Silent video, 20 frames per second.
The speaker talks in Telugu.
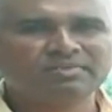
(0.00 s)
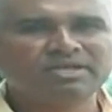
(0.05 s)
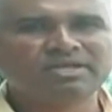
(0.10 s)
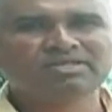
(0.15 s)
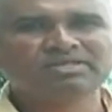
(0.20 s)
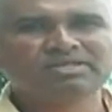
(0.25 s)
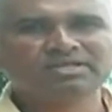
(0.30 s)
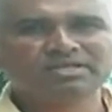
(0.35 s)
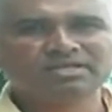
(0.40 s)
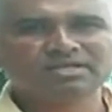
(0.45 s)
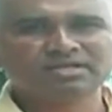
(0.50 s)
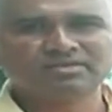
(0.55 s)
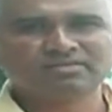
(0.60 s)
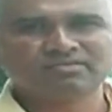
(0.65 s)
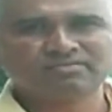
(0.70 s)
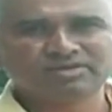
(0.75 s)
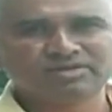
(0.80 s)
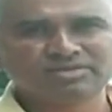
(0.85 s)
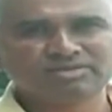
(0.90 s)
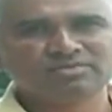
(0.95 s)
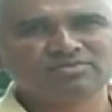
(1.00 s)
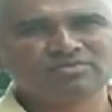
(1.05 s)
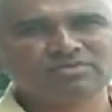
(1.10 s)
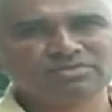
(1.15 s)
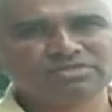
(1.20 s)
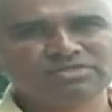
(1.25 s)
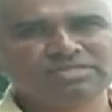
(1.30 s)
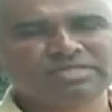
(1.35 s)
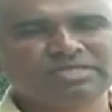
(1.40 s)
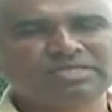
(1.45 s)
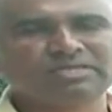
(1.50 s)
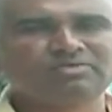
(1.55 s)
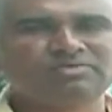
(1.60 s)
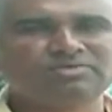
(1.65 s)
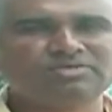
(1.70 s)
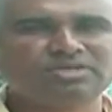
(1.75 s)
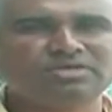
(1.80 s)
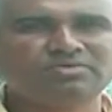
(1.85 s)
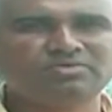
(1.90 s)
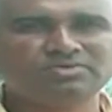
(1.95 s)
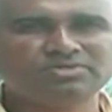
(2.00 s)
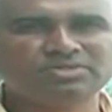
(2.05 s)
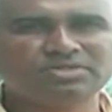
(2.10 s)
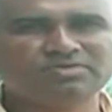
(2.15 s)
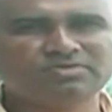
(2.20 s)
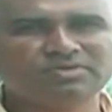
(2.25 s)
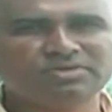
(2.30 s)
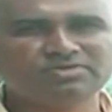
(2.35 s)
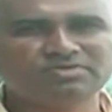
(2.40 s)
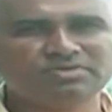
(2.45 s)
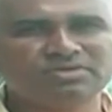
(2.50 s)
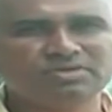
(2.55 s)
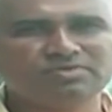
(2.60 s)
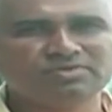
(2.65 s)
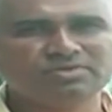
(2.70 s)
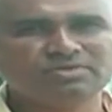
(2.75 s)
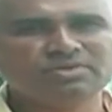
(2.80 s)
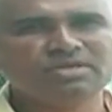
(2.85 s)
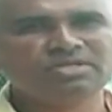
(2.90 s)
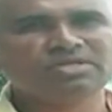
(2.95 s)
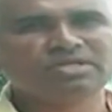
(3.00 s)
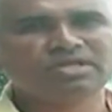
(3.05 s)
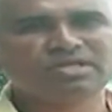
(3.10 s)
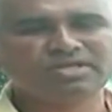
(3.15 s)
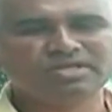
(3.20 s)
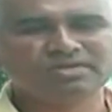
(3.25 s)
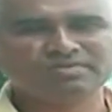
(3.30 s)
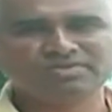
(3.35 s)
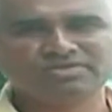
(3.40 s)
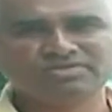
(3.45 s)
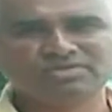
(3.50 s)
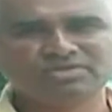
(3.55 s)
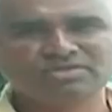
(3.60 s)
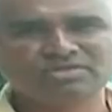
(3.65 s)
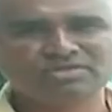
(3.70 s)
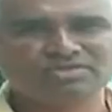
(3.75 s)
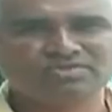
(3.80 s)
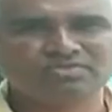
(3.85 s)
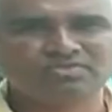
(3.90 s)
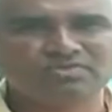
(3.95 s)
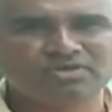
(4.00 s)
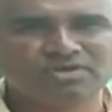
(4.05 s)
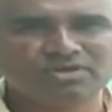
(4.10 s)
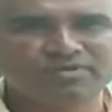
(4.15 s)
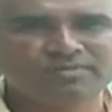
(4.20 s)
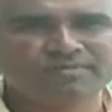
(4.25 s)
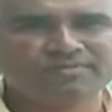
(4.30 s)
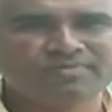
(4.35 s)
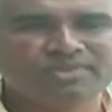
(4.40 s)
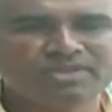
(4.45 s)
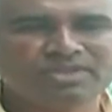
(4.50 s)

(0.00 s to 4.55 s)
మరింతగానో వరదలు ఉధృతగానో వచ్చే వచ్చే అవకాశం నేపథ్యంలో అధికారులు ఎటువంటి చర్యలు తీసుకుంటారు